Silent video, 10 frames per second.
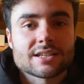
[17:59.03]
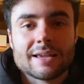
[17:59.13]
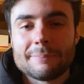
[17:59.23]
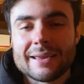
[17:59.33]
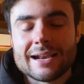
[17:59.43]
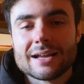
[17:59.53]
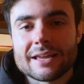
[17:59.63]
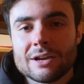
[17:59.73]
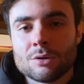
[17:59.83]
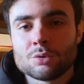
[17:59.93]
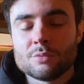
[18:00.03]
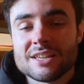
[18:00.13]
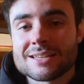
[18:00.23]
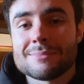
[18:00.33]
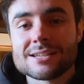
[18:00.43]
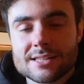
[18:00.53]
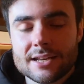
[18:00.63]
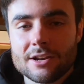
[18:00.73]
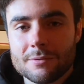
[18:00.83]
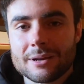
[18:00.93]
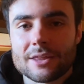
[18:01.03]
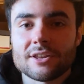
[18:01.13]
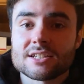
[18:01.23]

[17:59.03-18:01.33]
qué pena que no tuviese más dinero para hacer